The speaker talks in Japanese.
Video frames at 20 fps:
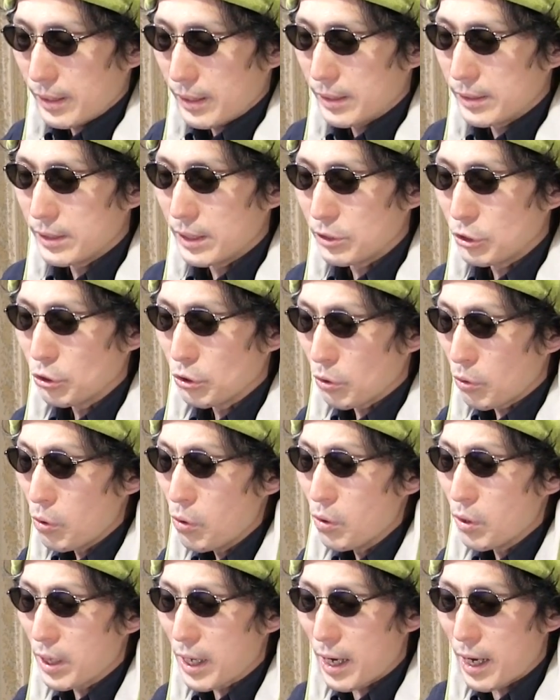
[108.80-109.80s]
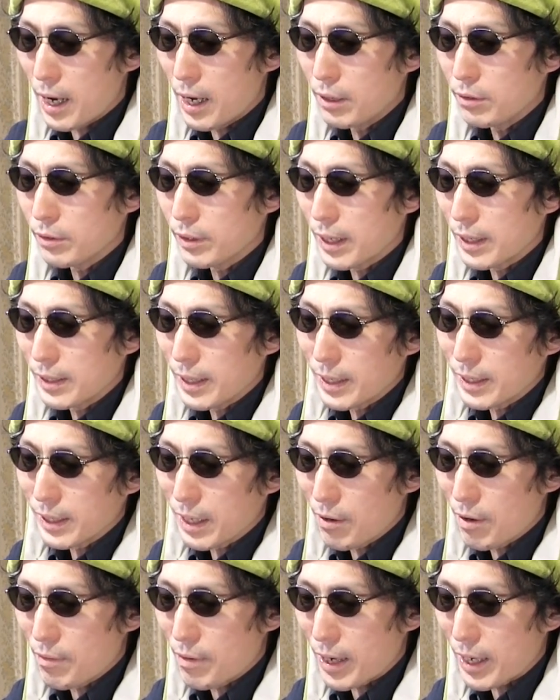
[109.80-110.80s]
さあちょっと効果あるかない
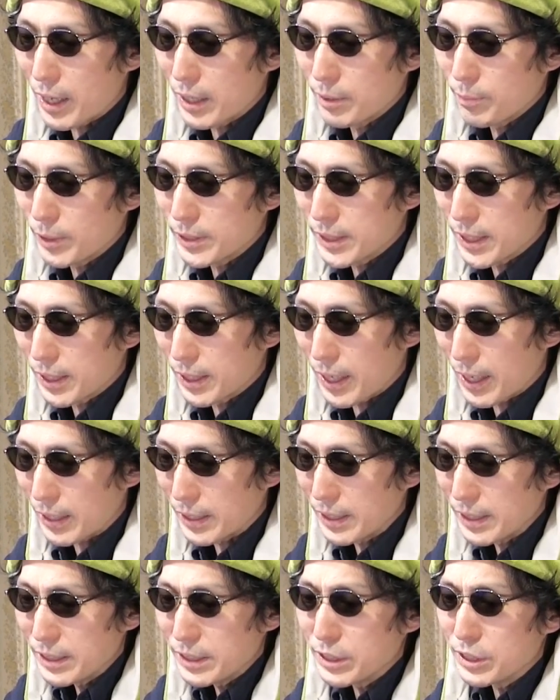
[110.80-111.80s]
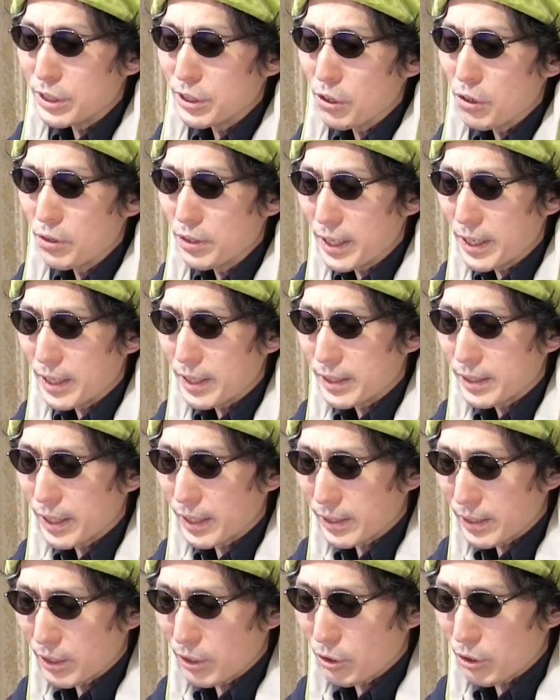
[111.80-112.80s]
かは分かりませんが一応ね
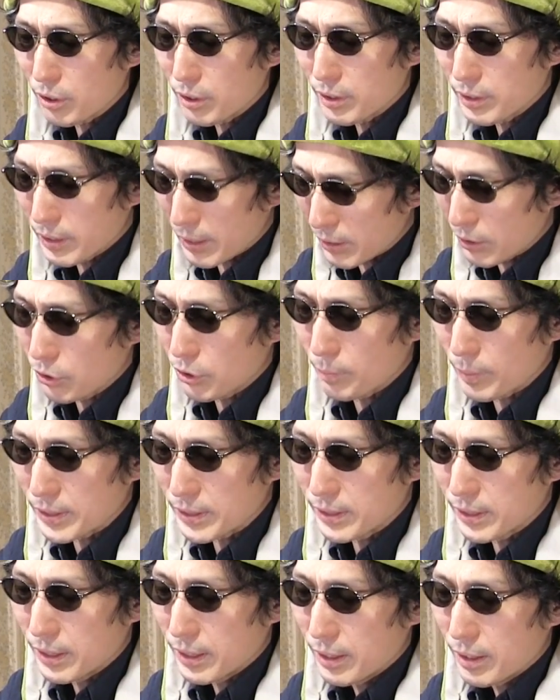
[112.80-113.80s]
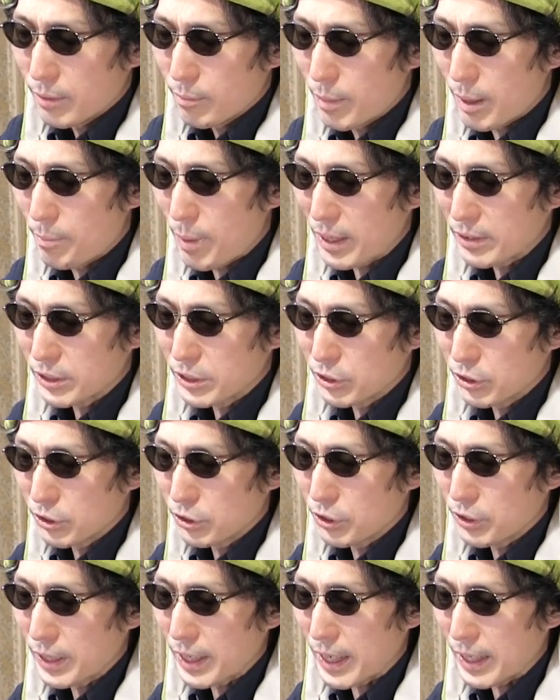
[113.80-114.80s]
やってやっておきますまあ、爆死す
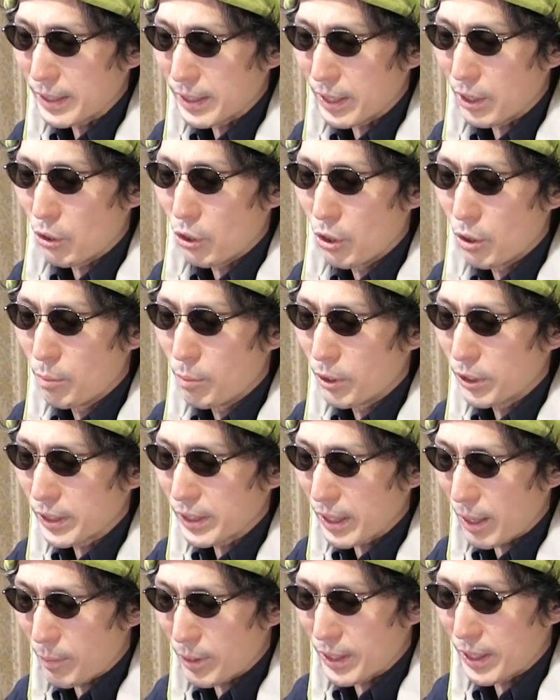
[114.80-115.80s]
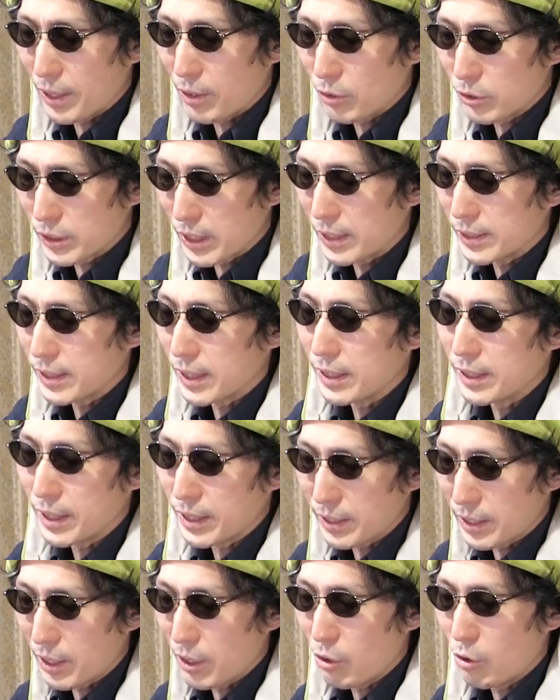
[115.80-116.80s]
ると嫌なんで大森山でお賽銭入
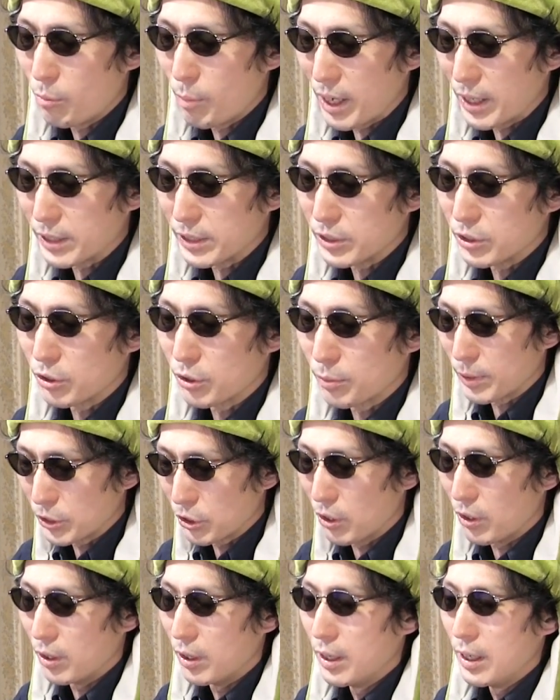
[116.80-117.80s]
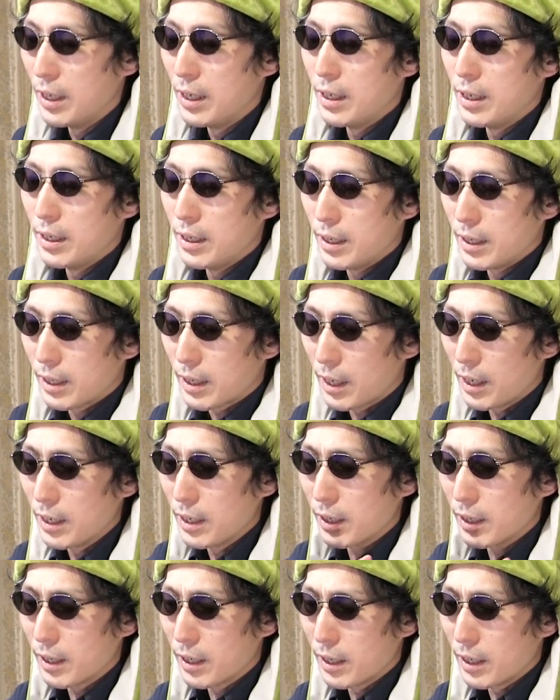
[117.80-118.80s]
れてお参りしましょう
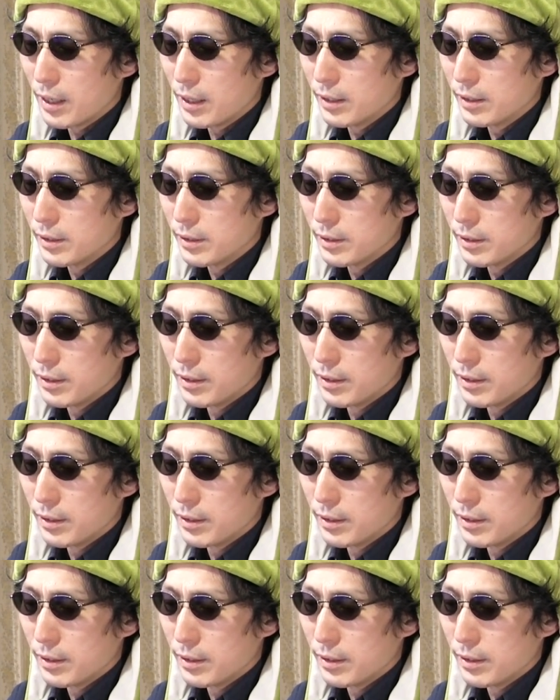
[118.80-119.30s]
カランカランカラン